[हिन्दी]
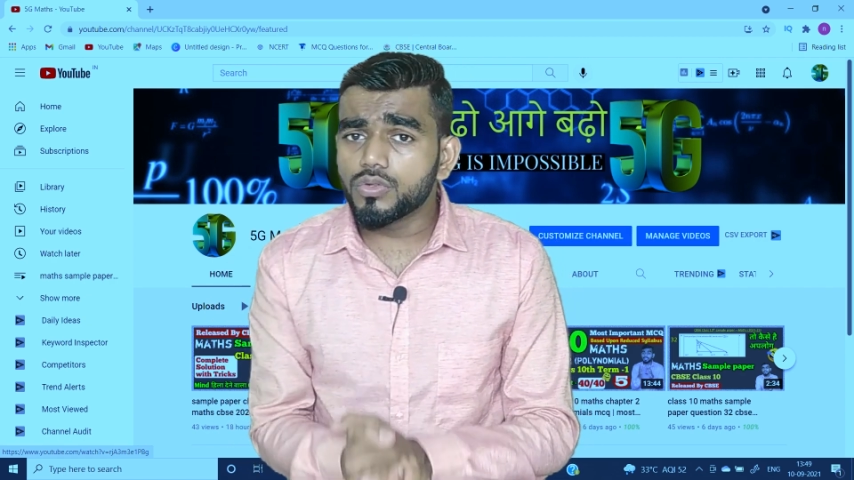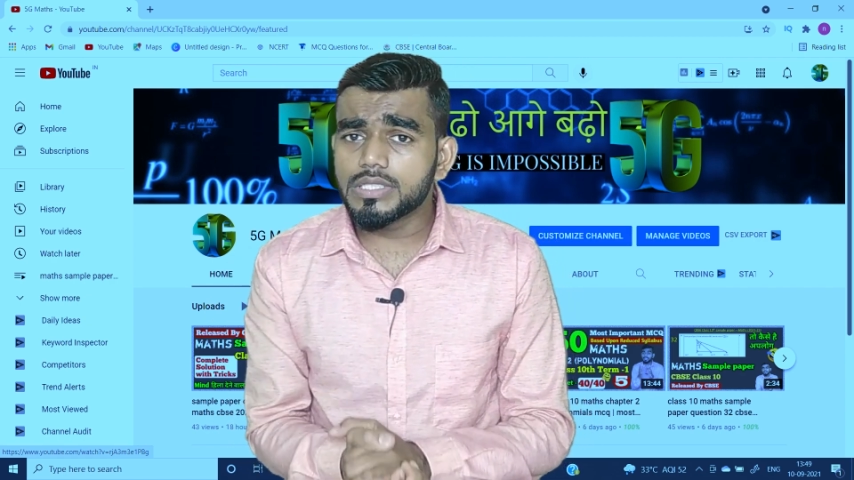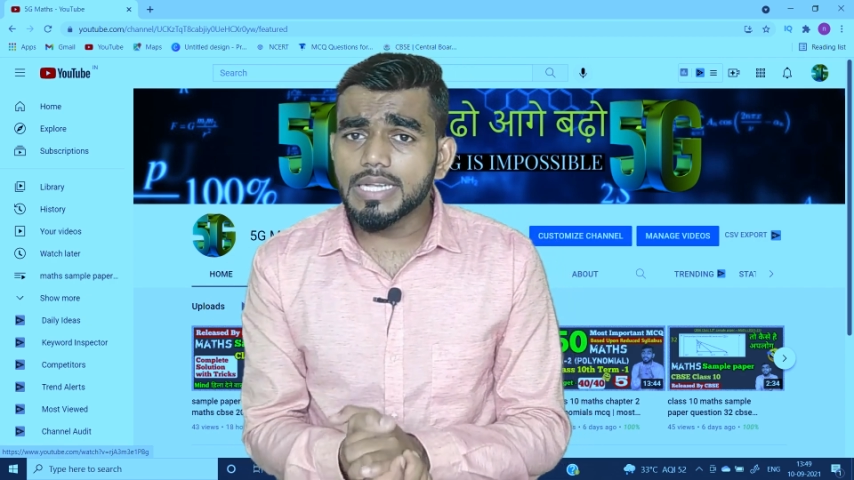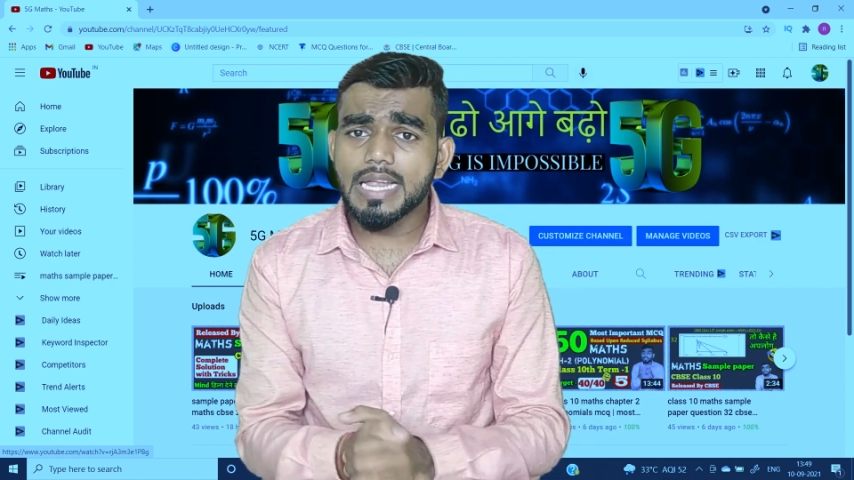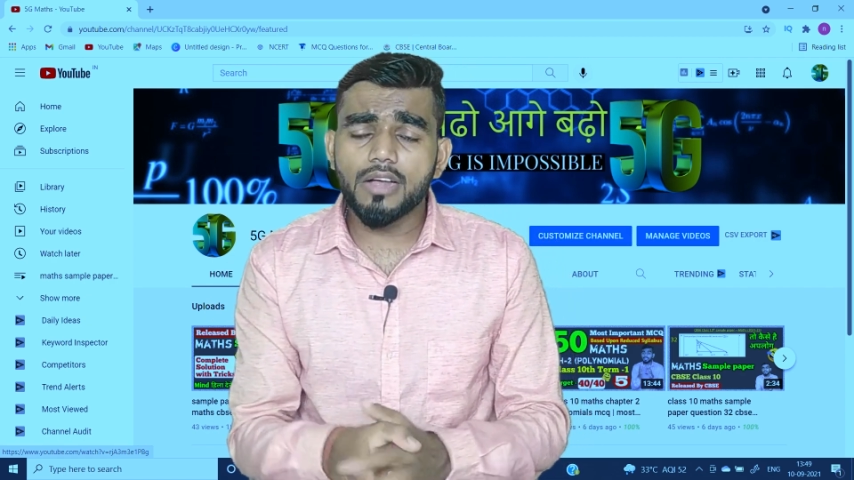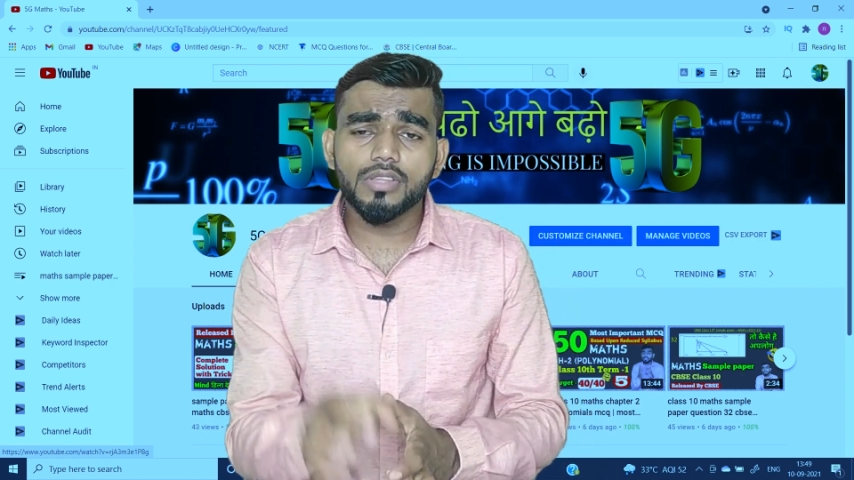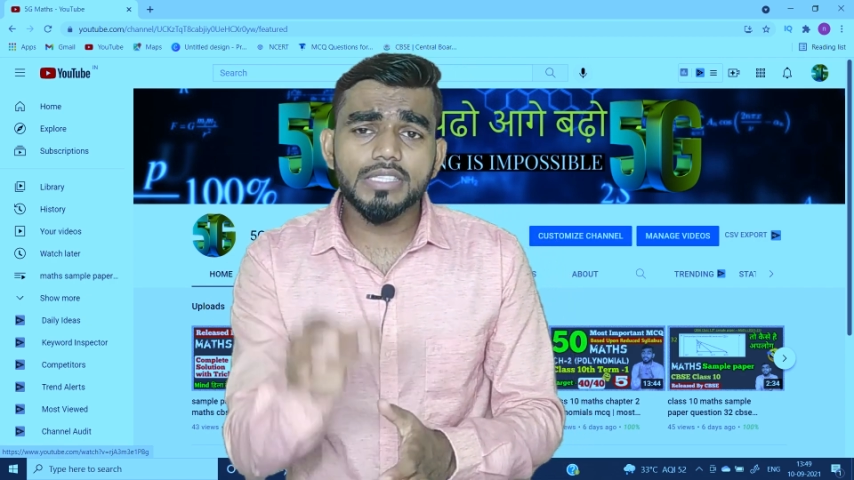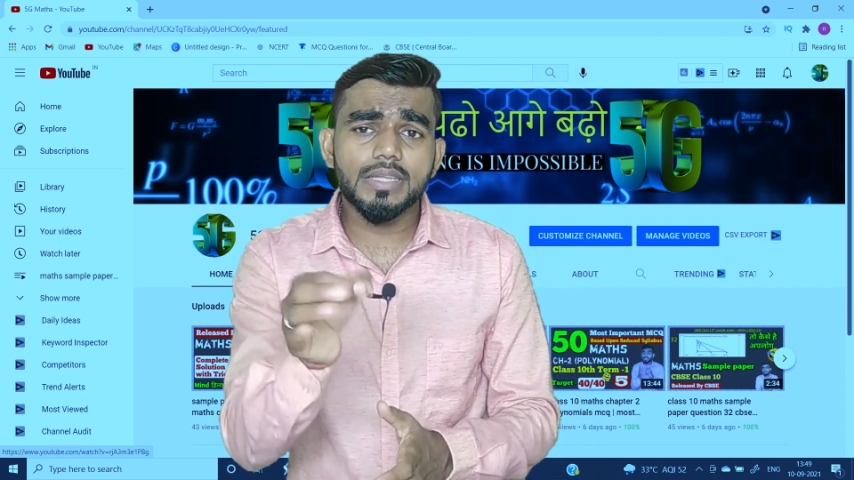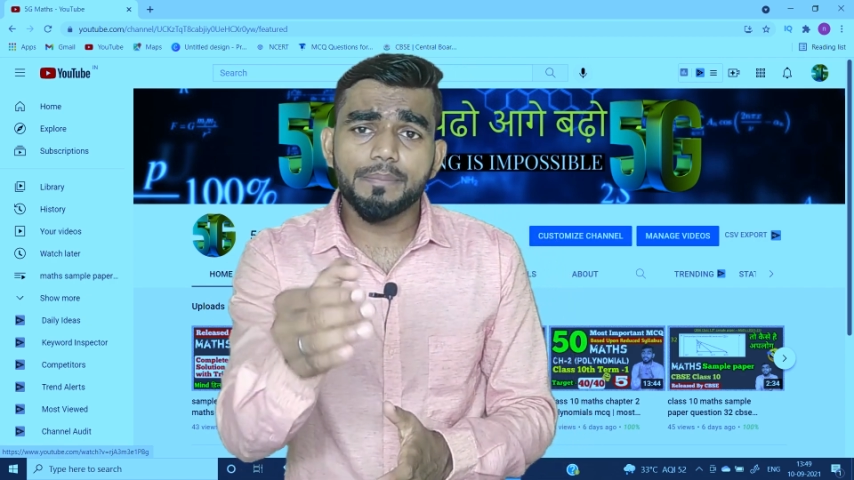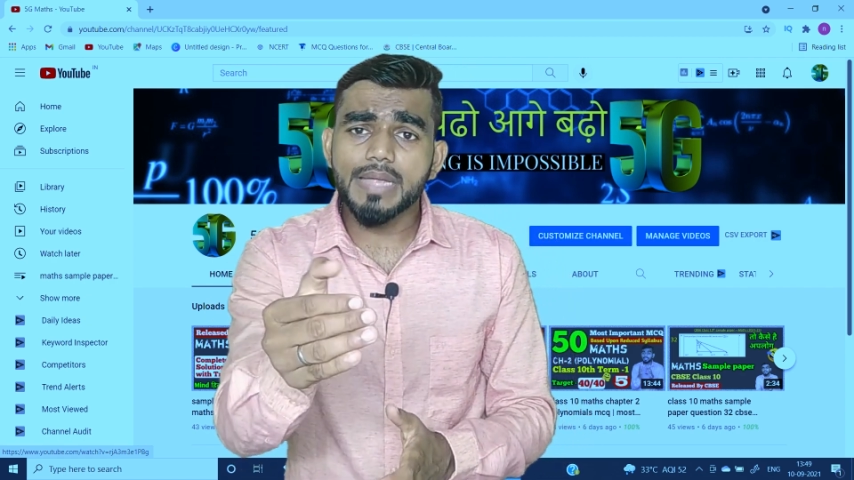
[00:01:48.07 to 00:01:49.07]
उससे क्या होता
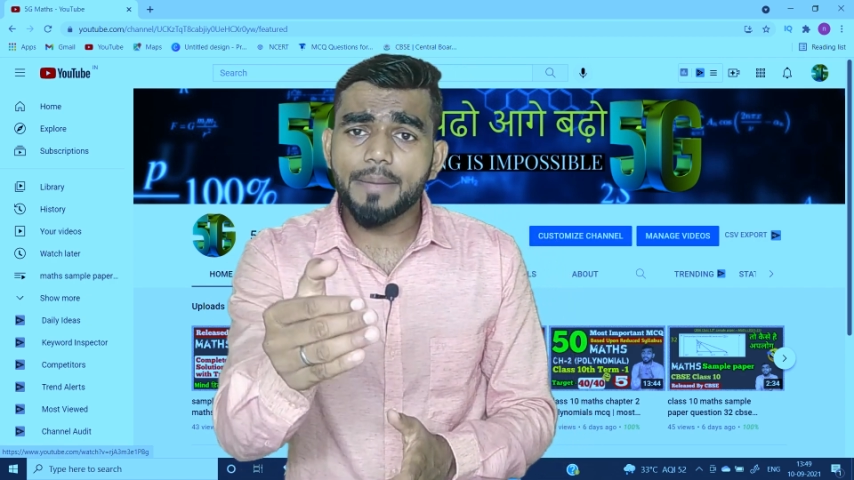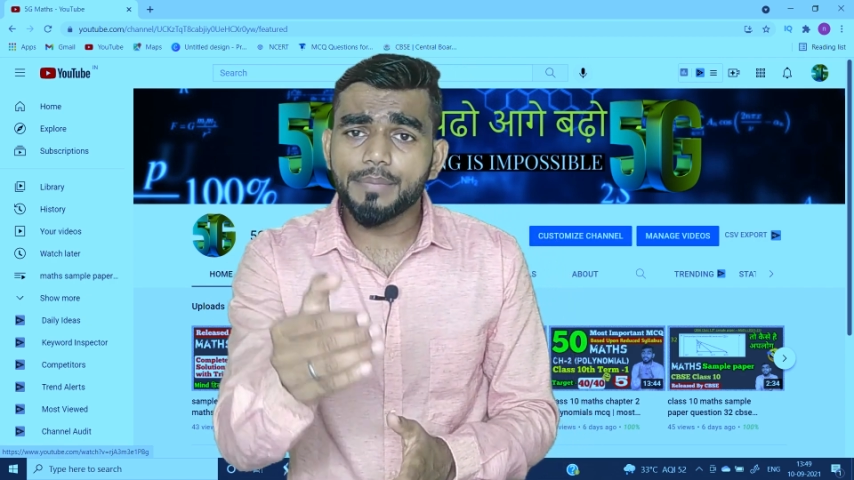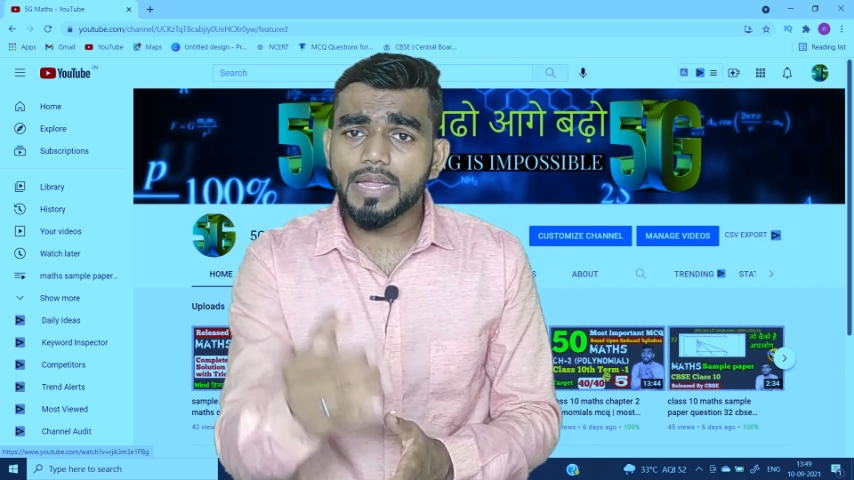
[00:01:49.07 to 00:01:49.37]
है जब भी आप